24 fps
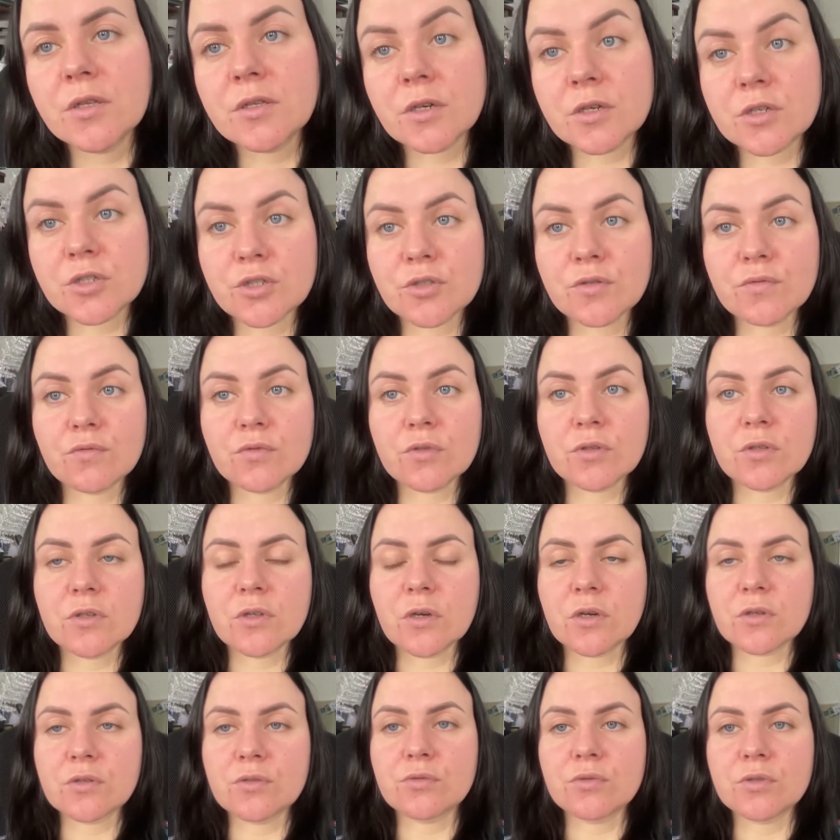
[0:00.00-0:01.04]
Так что вот
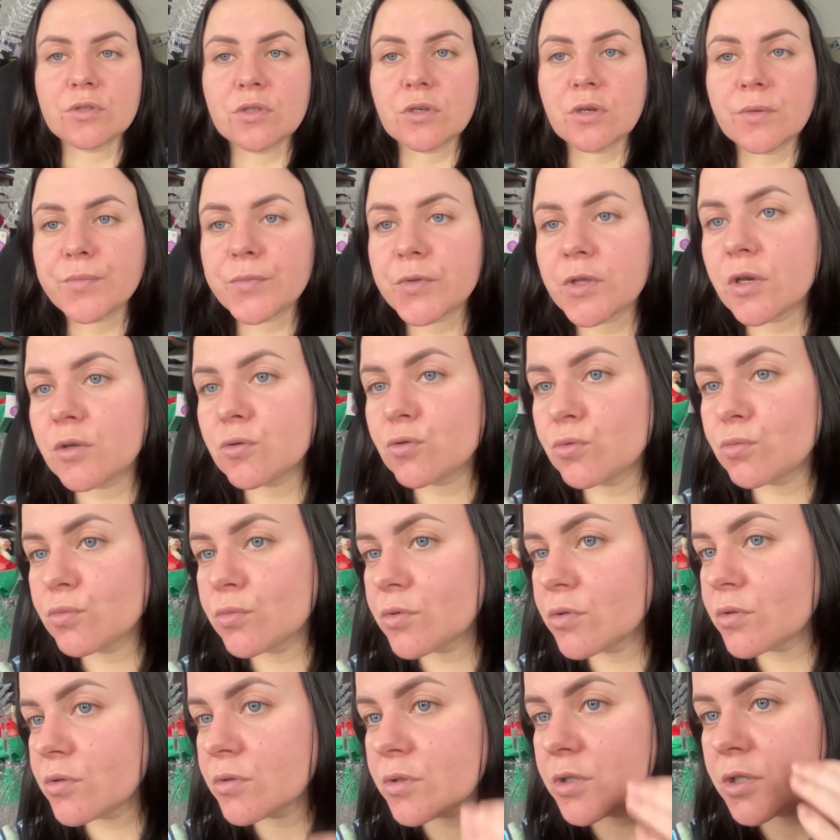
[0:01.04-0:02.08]
так, друзья. Я
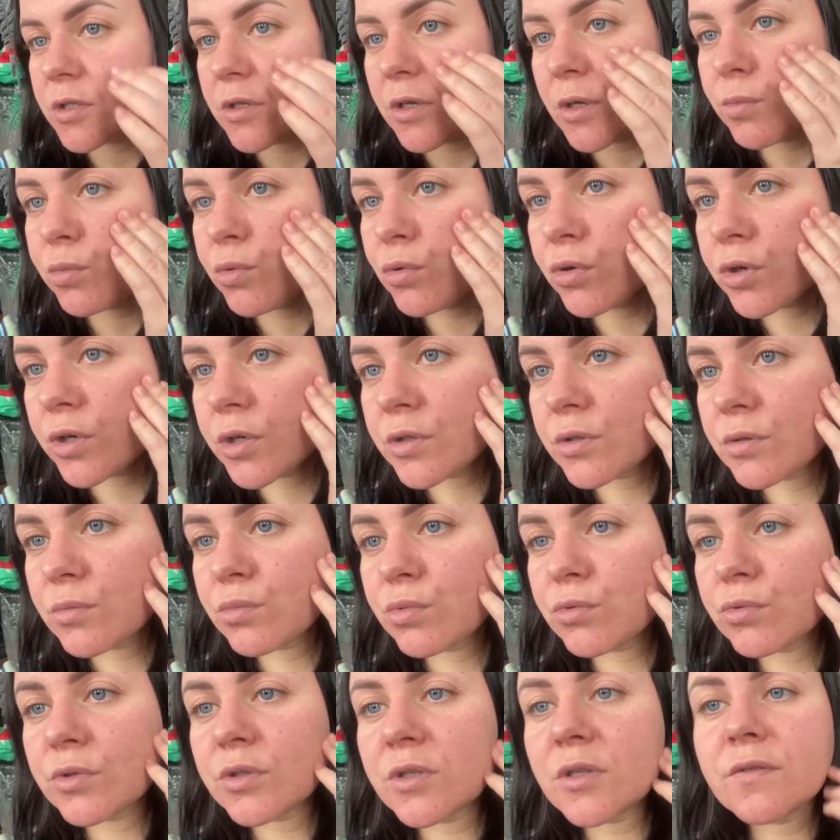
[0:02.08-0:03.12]
думала, не дай бог, это
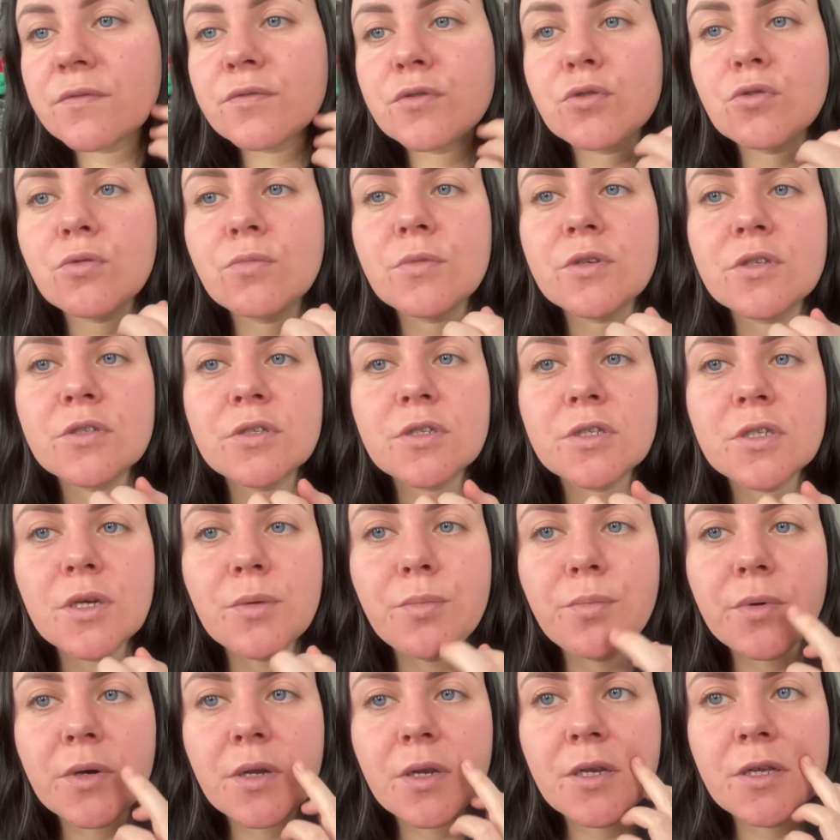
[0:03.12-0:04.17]
будет на всем
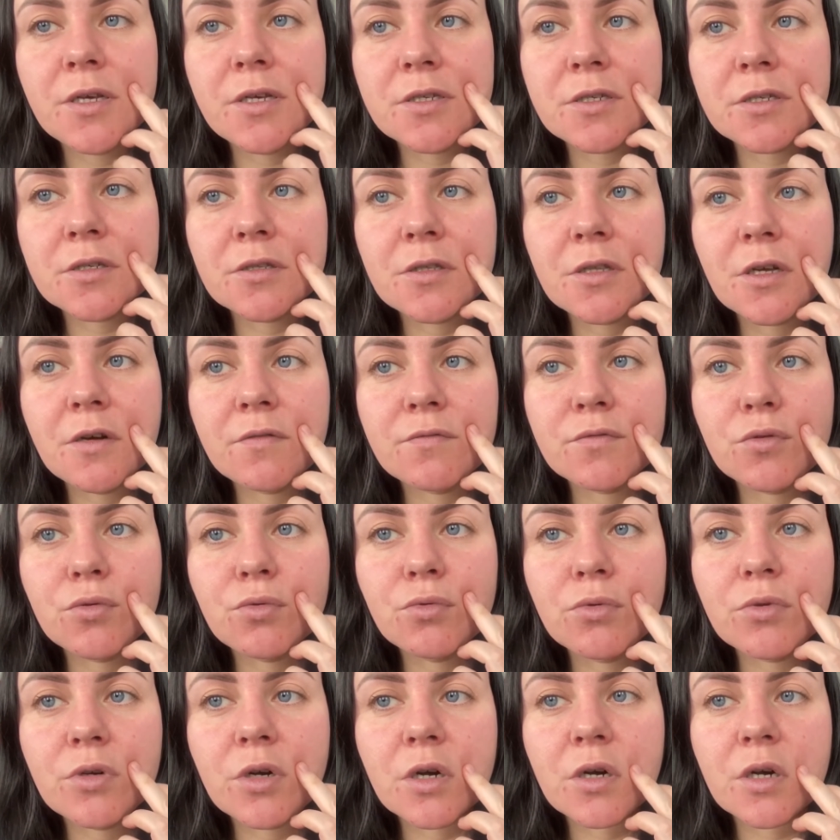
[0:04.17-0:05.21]
лице полезет, да,
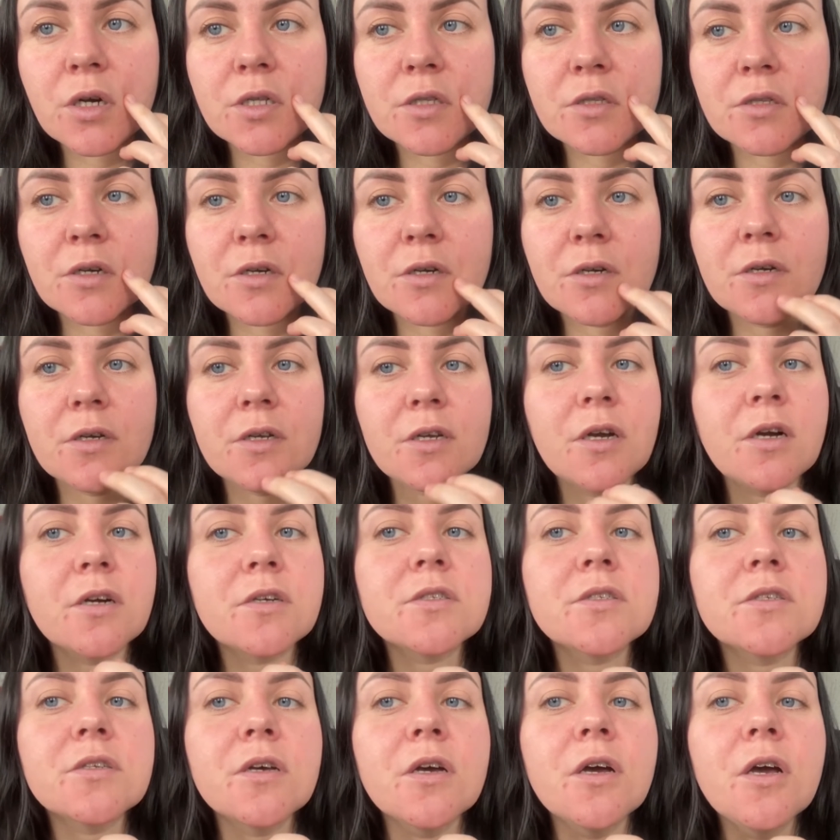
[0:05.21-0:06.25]
вдруг какая-то такая
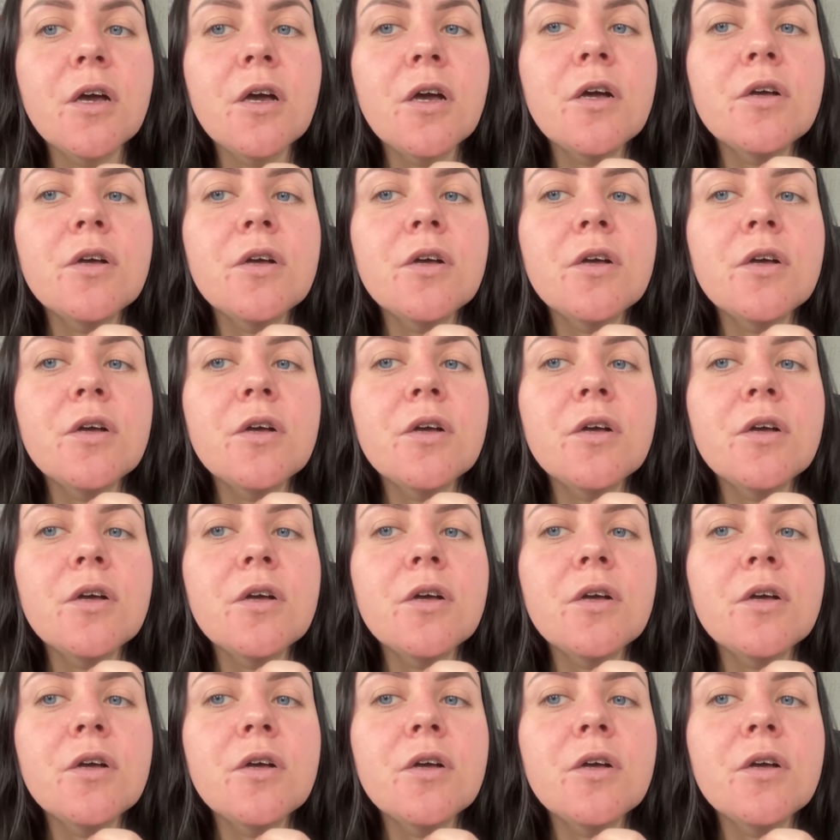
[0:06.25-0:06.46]
реакция.